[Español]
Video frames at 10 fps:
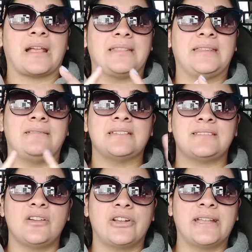
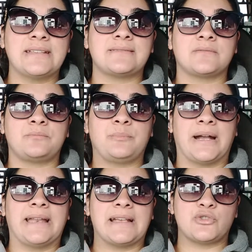divisiones
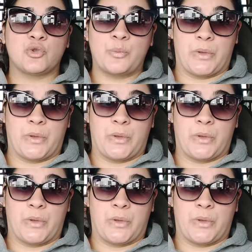para su